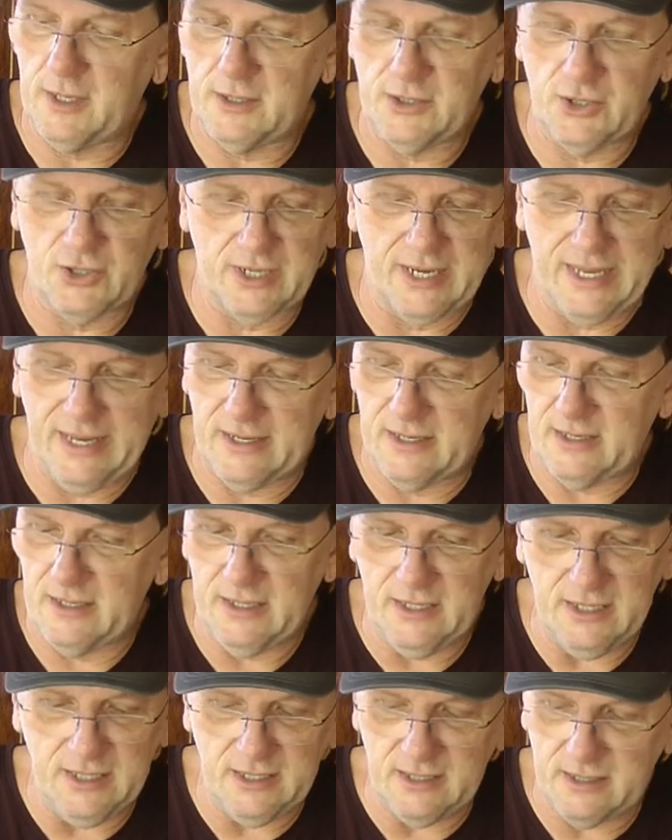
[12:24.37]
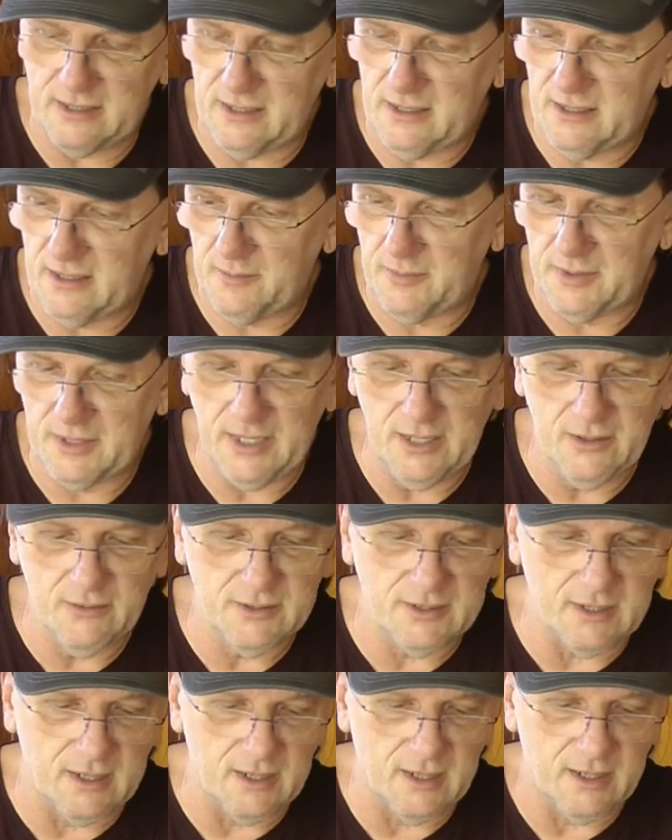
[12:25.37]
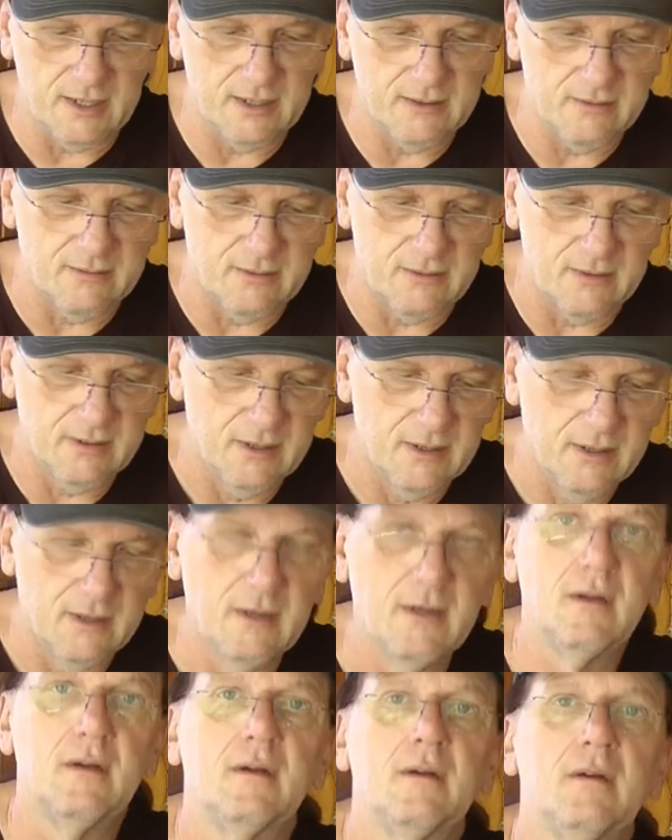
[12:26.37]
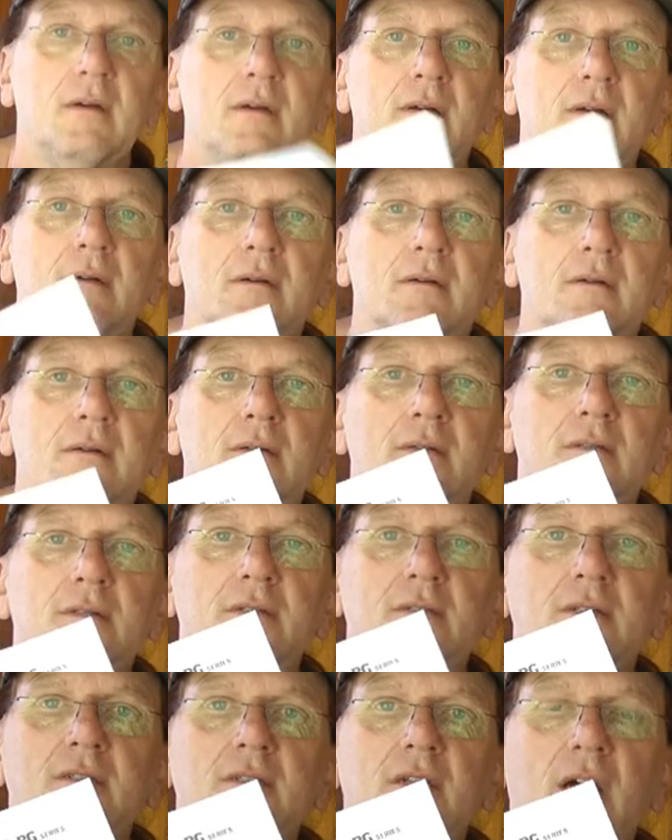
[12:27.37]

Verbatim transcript: das steht nicht in der Bedienungsanleitung und das ist das